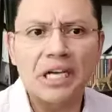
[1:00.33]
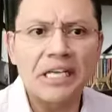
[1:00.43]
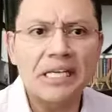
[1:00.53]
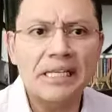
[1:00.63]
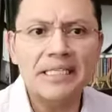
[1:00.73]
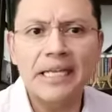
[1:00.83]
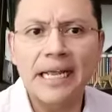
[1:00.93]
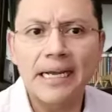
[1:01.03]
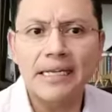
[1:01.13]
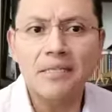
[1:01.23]
galletas,
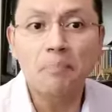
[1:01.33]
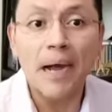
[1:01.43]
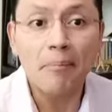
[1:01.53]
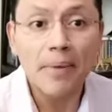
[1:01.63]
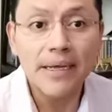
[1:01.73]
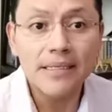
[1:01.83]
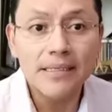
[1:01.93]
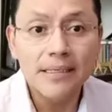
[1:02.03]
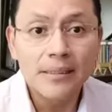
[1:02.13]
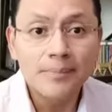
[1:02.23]
cereales,
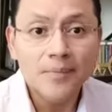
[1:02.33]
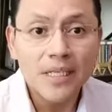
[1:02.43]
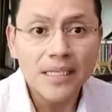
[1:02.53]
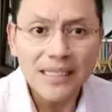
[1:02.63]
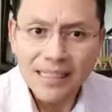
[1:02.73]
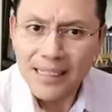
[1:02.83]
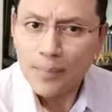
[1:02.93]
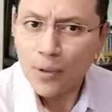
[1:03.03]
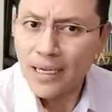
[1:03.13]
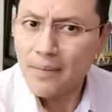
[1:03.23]
papas y este
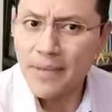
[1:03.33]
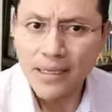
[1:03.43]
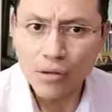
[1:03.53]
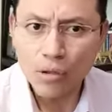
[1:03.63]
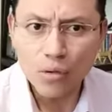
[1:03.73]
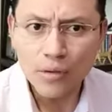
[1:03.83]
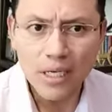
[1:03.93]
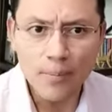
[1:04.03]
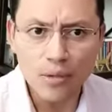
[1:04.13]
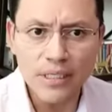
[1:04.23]
tipo de alimentos
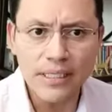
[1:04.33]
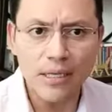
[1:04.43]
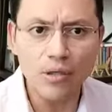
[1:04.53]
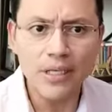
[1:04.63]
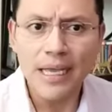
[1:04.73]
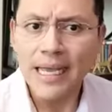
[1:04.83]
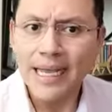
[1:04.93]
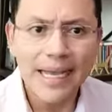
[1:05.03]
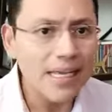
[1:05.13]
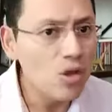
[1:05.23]
ultraprocesados
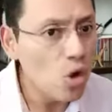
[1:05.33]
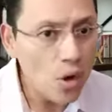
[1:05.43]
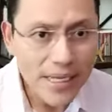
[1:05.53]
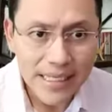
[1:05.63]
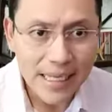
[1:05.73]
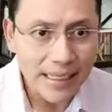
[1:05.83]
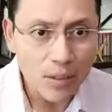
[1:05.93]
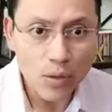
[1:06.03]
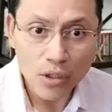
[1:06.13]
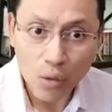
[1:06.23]
que no están
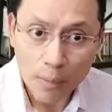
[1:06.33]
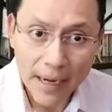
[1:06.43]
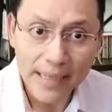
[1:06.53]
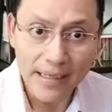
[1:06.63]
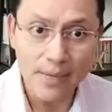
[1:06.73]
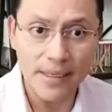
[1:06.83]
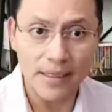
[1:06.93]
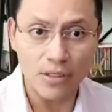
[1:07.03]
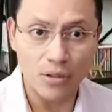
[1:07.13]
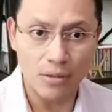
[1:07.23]
en nuestro plan de
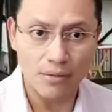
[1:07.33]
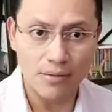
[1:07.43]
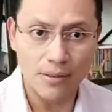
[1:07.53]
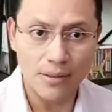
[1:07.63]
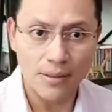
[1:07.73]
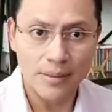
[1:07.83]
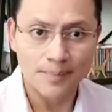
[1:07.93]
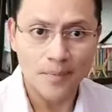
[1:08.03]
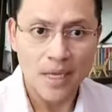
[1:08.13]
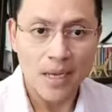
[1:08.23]
alimentación.
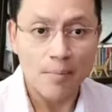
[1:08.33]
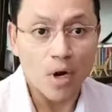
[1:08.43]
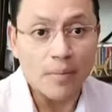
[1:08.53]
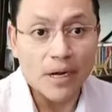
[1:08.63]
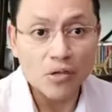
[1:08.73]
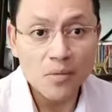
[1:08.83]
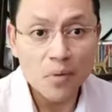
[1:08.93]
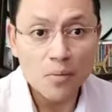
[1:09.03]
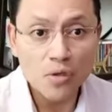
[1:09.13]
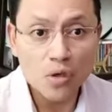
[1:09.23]
Pero al verlos en
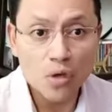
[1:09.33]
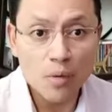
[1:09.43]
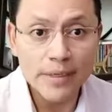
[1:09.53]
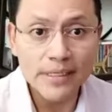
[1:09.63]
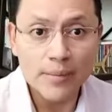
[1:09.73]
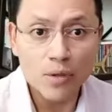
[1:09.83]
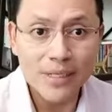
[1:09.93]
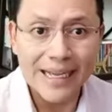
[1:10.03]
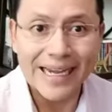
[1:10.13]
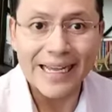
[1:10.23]
promoción
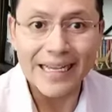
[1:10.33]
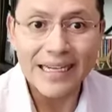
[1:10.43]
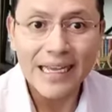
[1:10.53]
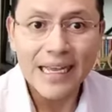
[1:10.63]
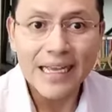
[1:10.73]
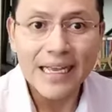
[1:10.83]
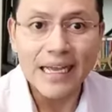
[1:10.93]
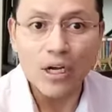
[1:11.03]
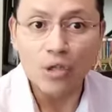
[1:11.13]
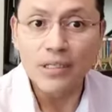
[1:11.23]
comenzamos a creer
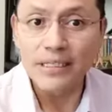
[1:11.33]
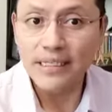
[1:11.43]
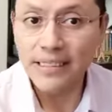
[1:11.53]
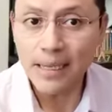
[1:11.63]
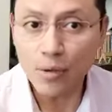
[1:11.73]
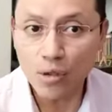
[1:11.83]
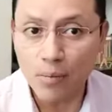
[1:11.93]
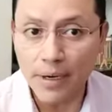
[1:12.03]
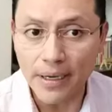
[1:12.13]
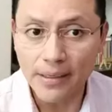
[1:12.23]
que los necesitamos
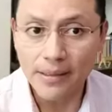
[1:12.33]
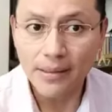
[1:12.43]
comprar,